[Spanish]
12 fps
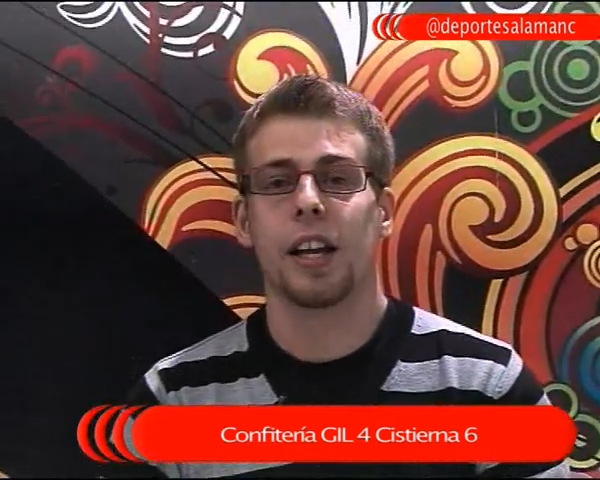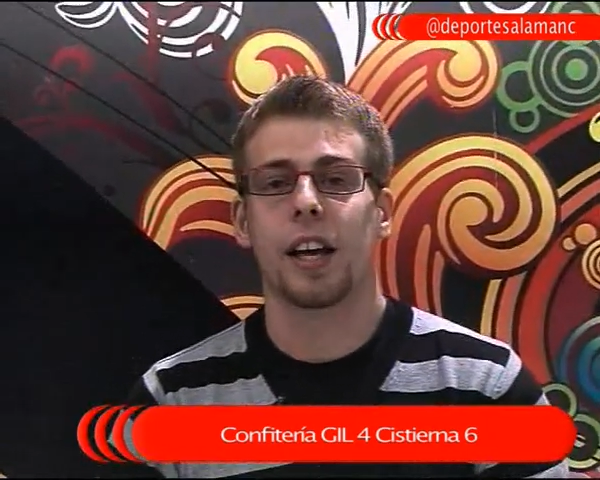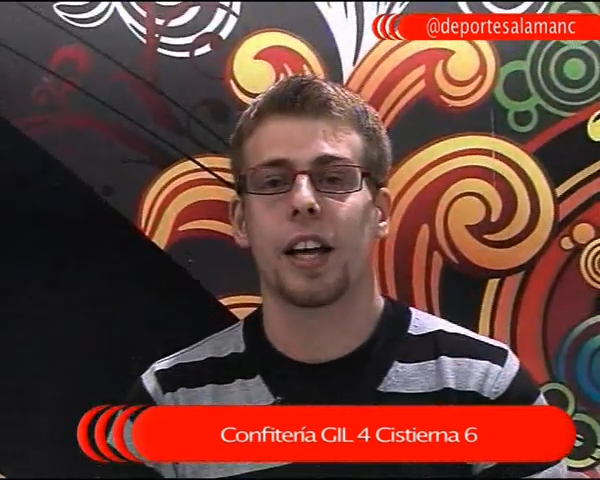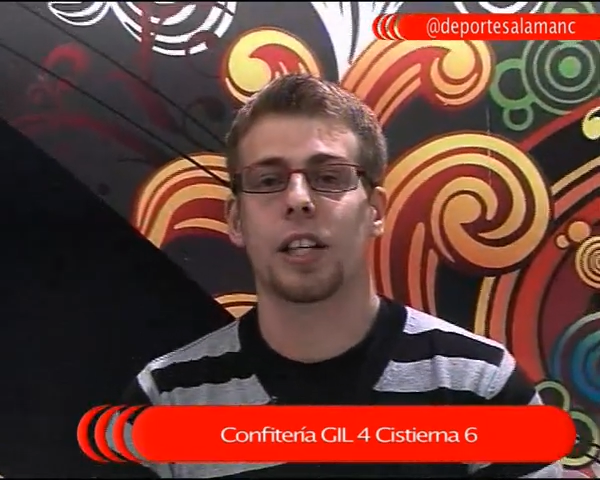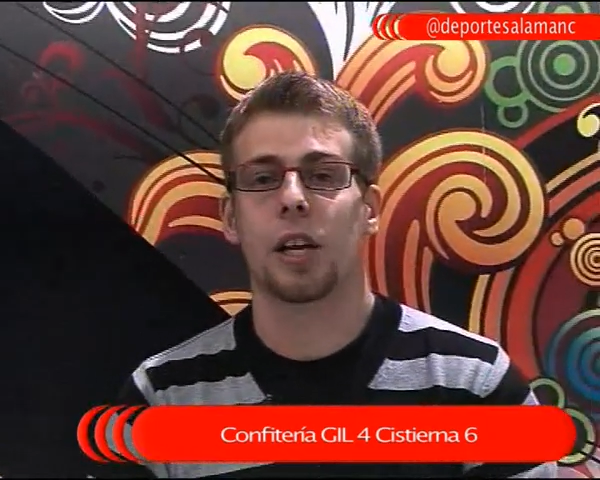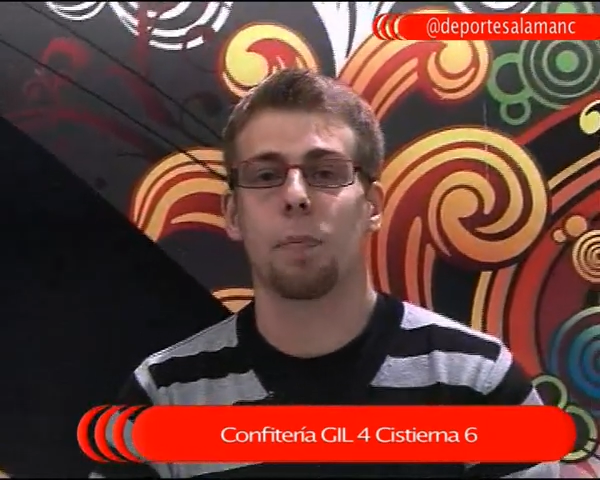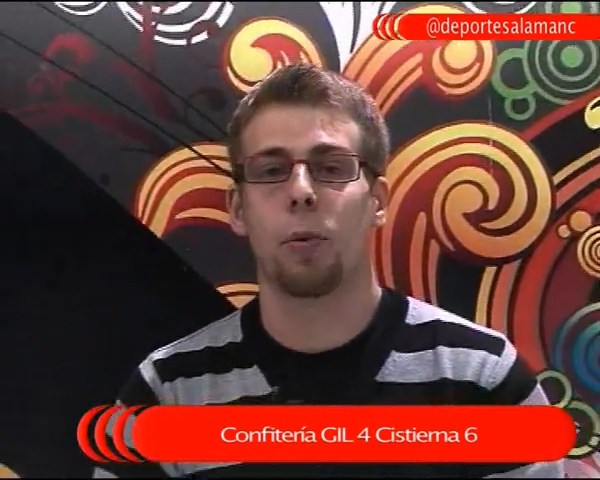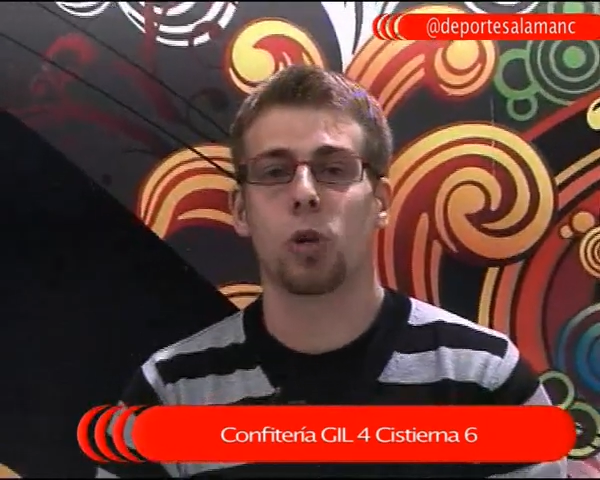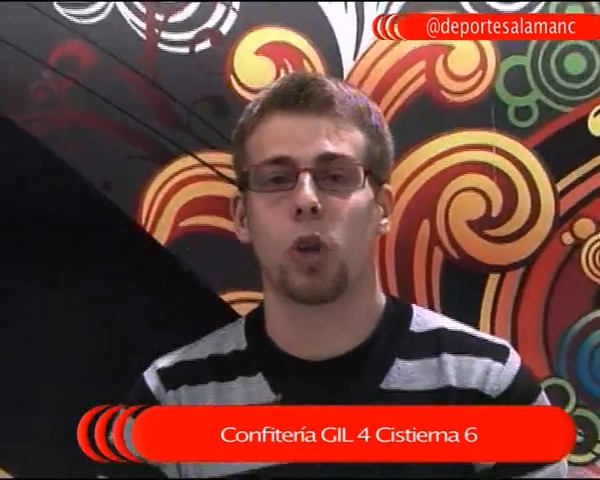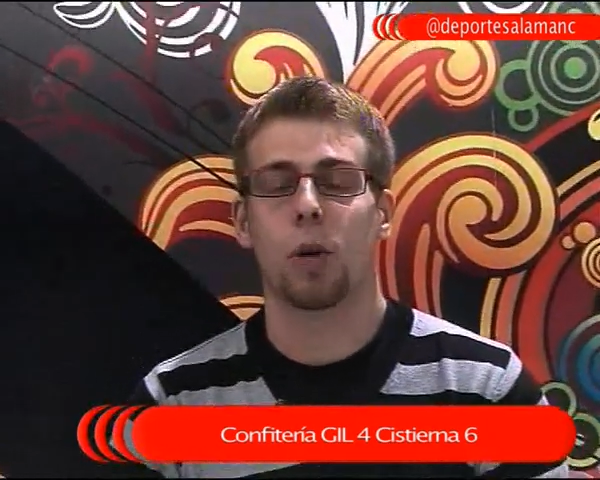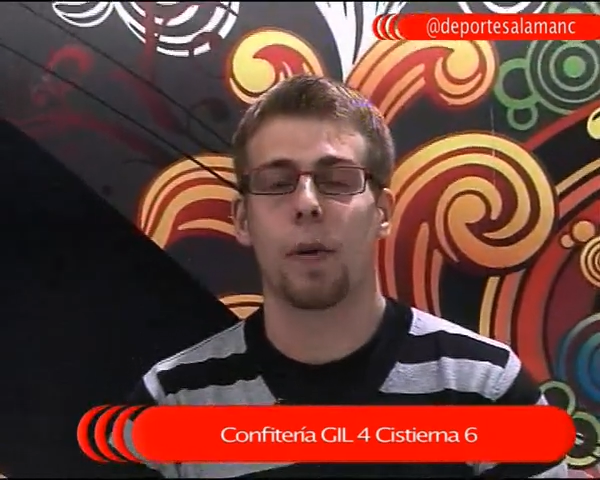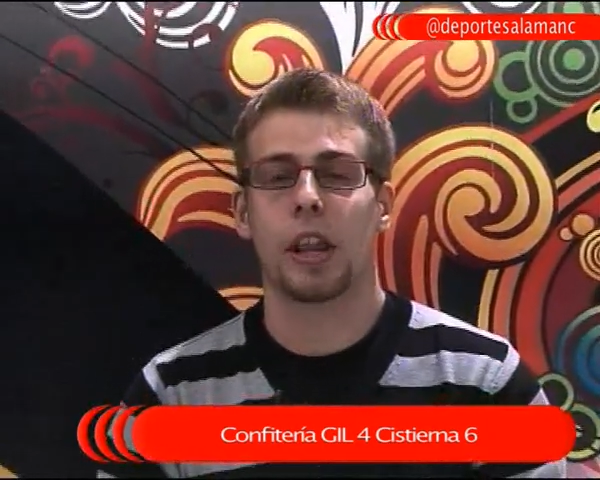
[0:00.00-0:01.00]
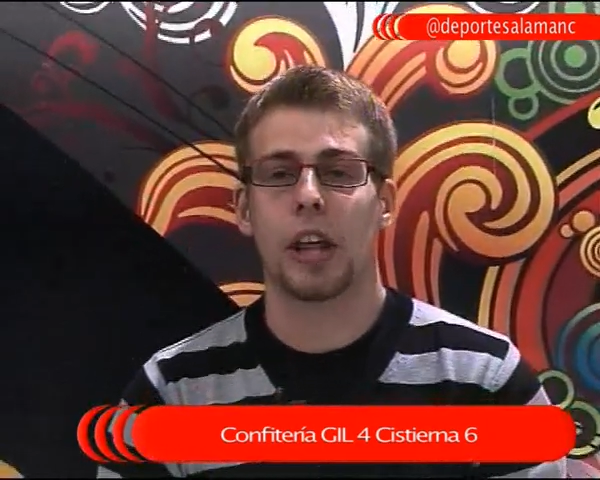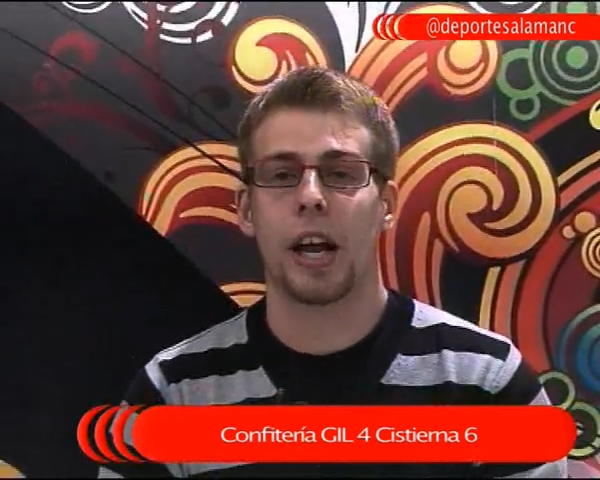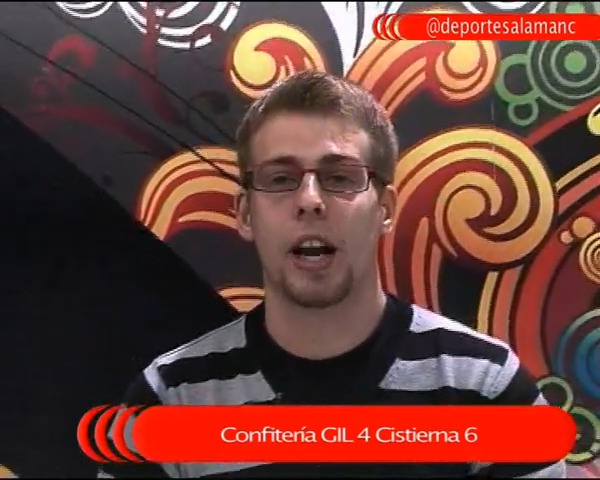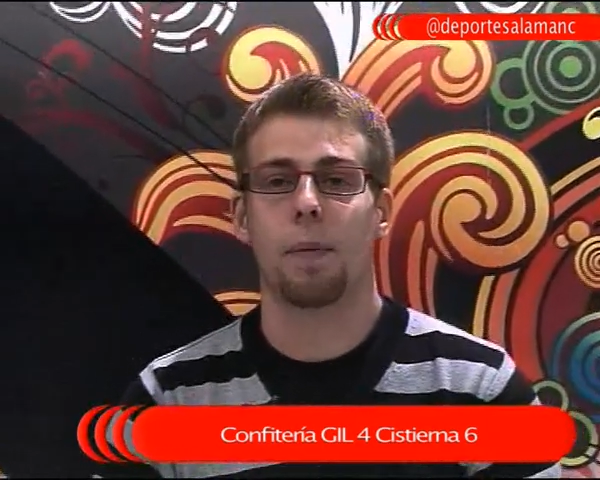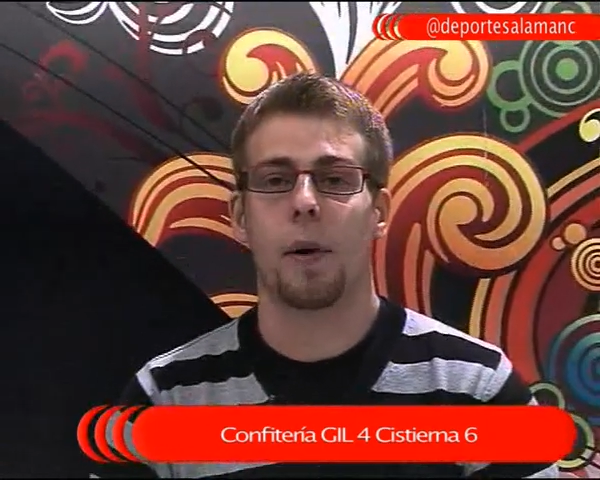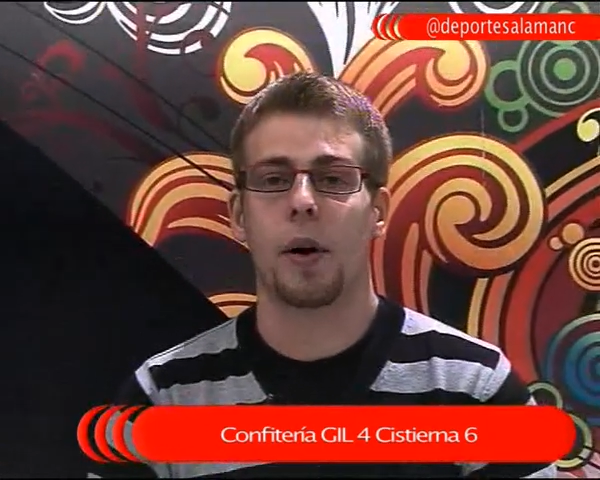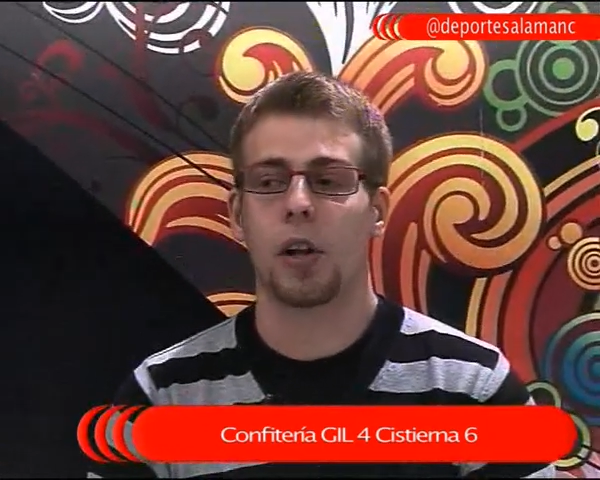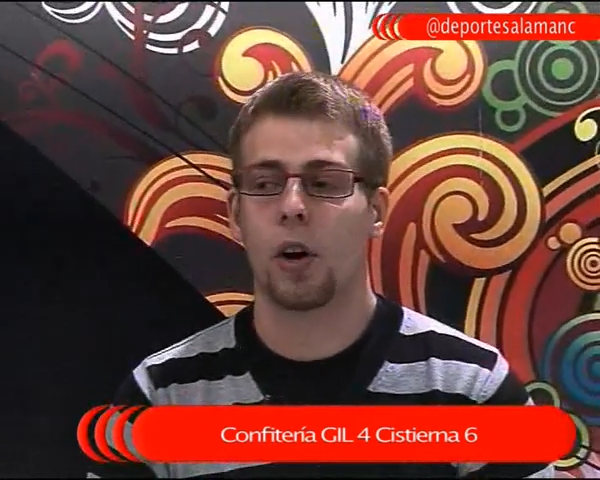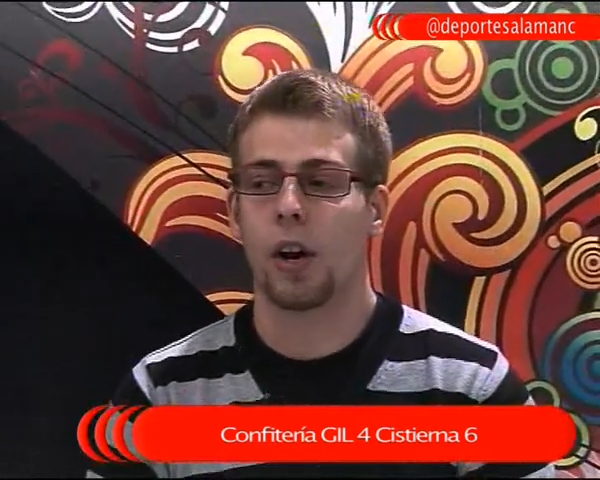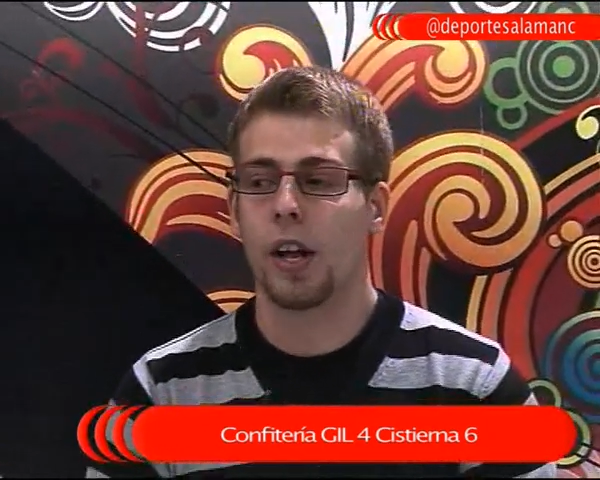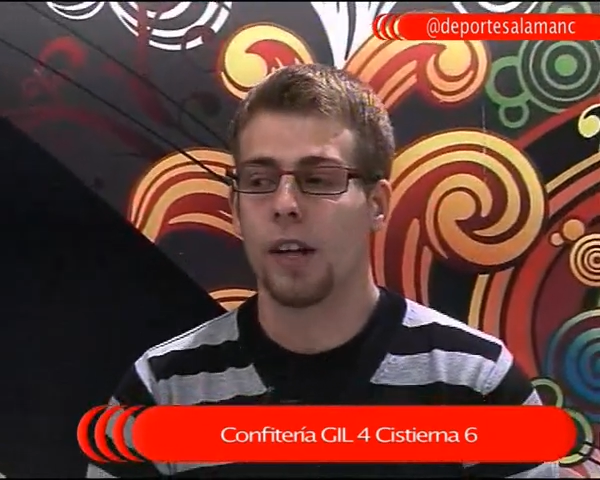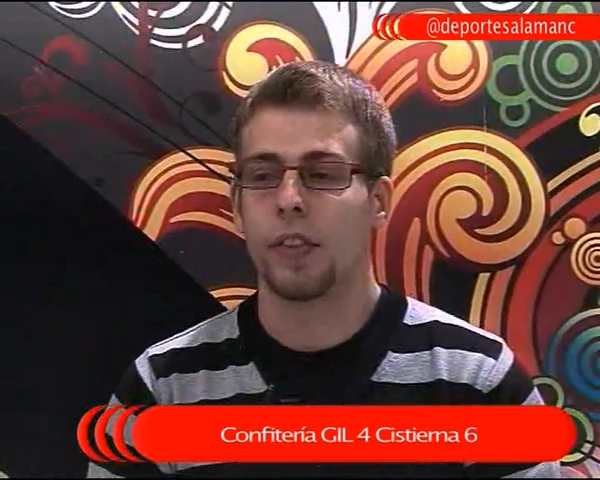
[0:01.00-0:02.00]
que se impuso, como decía, en el pabellón
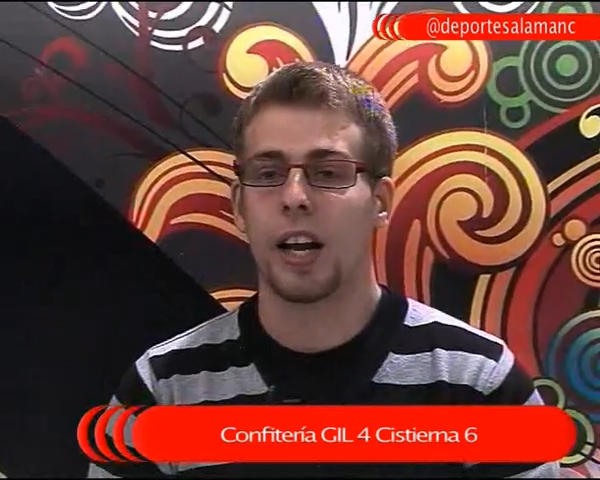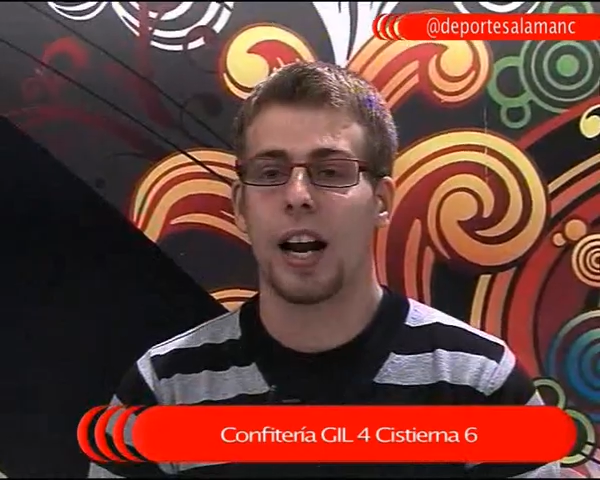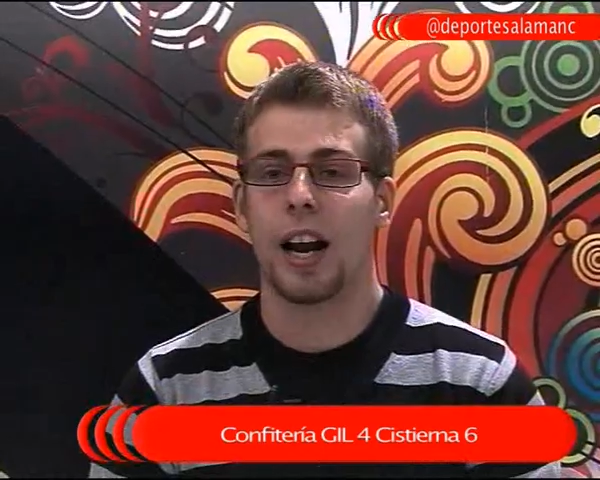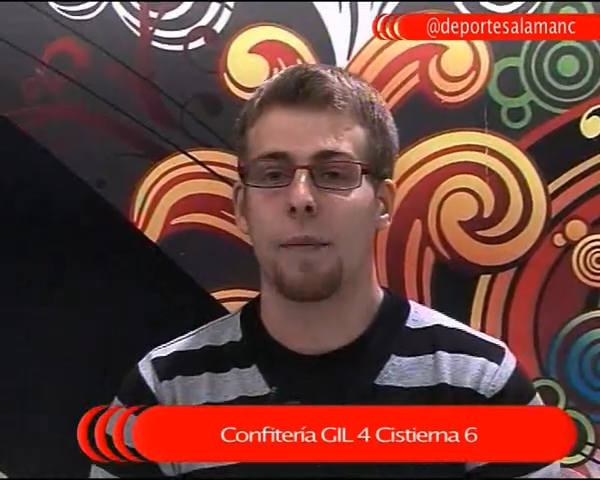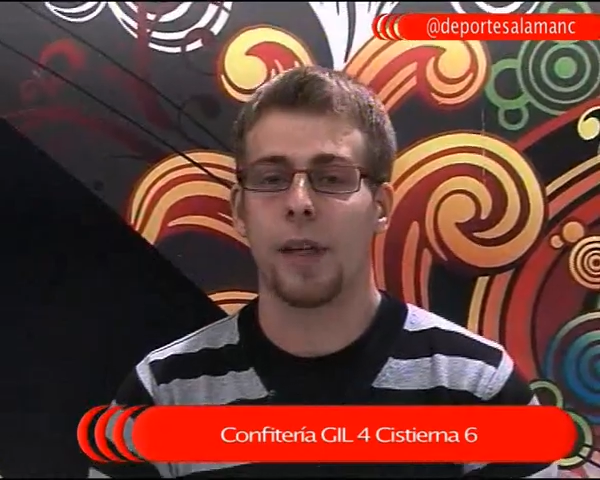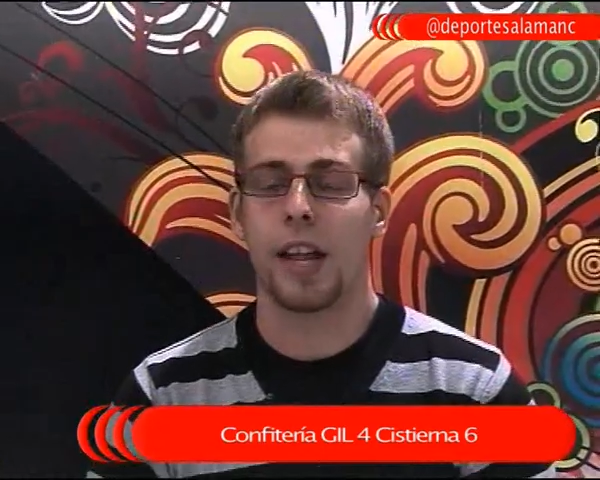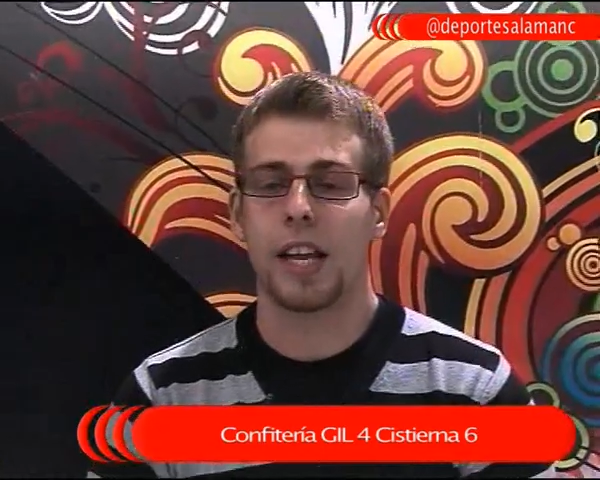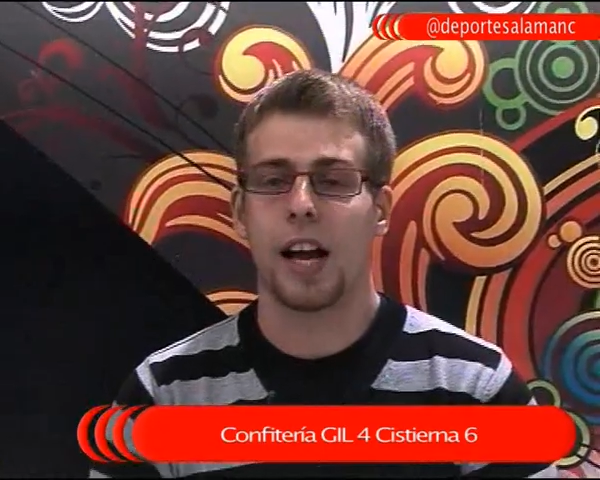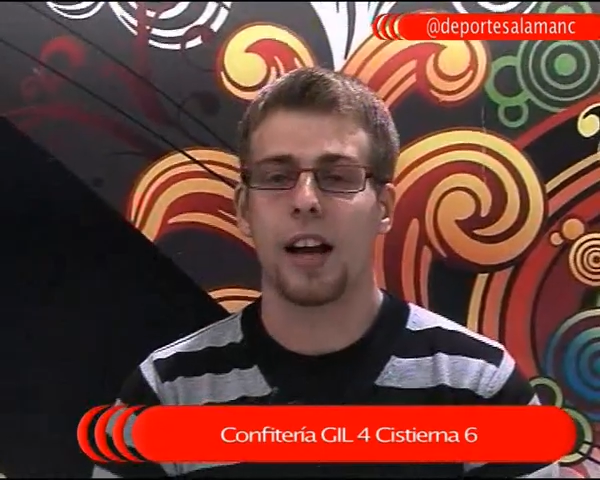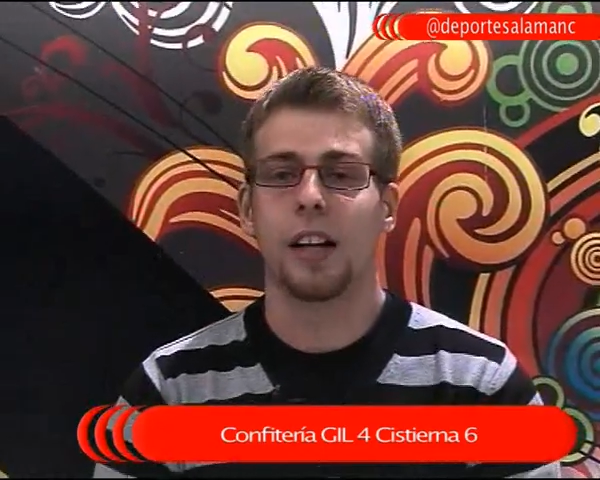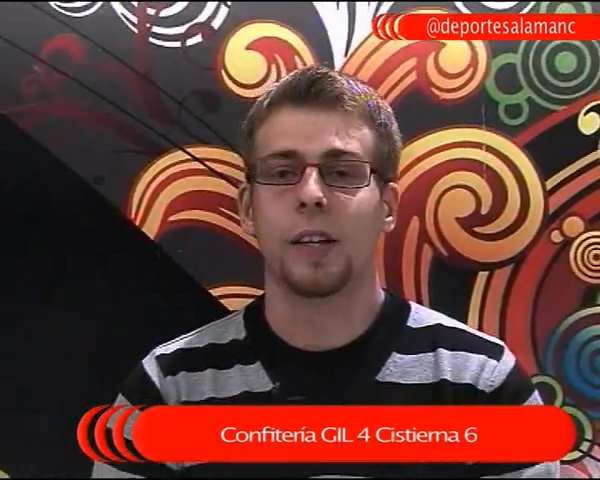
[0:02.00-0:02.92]
de la Alamedilla